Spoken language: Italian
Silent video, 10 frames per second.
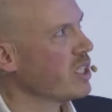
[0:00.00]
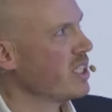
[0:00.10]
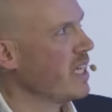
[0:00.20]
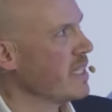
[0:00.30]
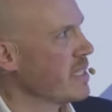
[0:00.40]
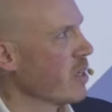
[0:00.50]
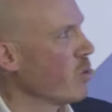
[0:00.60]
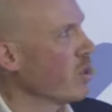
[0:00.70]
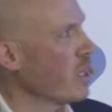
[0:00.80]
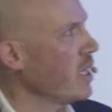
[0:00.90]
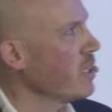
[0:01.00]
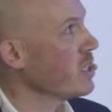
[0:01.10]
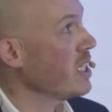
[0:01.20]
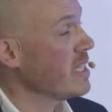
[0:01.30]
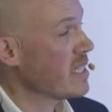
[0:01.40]
senza, concre-
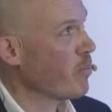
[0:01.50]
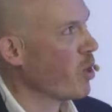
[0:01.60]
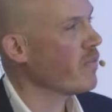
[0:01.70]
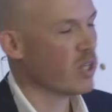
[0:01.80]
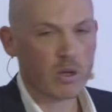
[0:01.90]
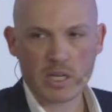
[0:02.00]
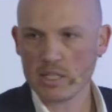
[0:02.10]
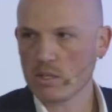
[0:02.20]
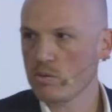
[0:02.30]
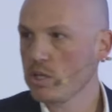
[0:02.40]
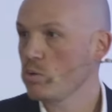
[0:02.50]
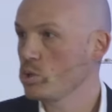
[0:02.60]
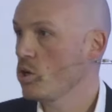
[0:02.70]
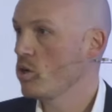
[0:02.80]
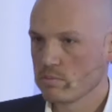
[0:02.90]
senza prove concrete è
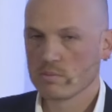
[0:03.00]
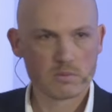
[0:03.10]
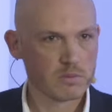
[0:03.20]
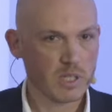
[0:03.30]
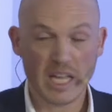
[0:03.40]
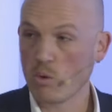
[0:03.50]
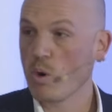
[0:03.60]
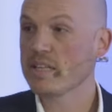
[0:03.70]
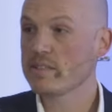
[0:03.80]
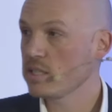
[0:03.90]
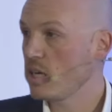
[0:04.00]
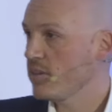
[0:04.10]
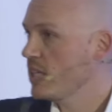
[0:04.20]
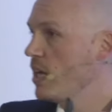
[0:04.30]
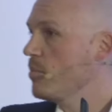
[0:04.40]
un'illusione. E quanta, la,
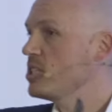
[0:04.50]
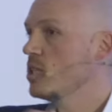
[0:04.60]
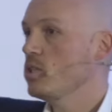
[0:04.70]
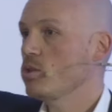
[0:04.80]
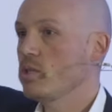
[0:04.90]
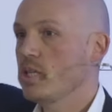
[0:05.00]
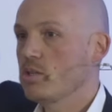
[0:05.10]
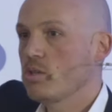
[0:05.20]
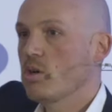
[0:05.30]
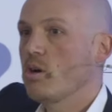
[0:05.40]
chi l'ha mai sentito il detto